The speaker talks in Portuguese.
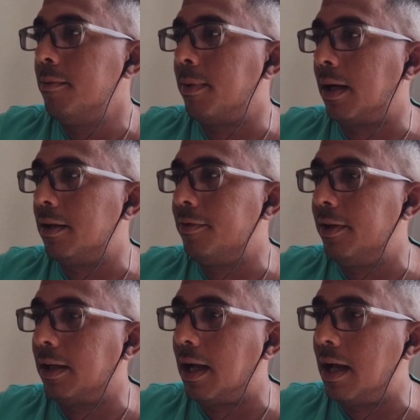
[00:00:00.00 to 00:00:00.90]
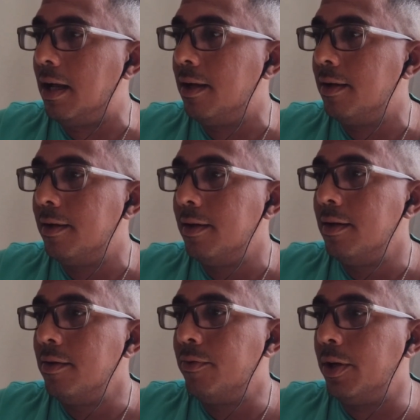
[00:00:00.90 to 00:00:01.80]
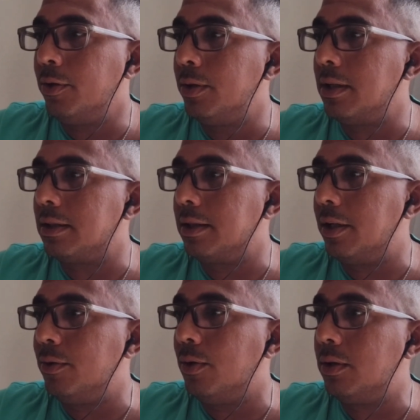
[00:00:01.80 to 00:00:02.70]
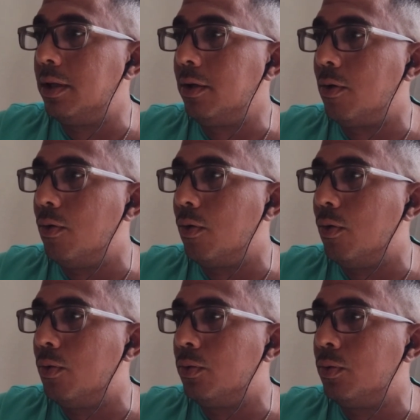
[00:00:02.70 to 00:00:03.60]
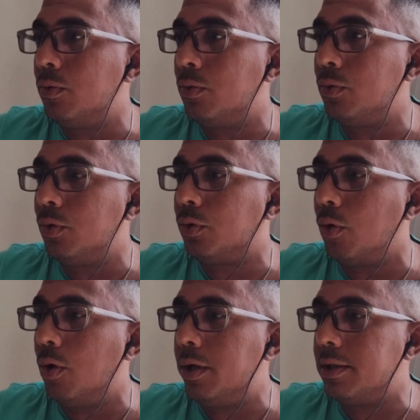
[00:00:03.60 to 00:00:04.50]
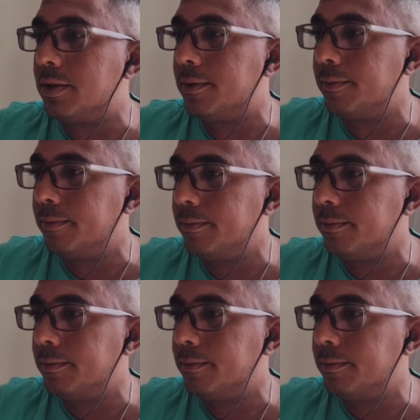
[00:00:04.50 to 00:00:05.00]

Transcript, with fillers: Para classificar. Fez 2 a 0 ontem com o gol do, do Torres.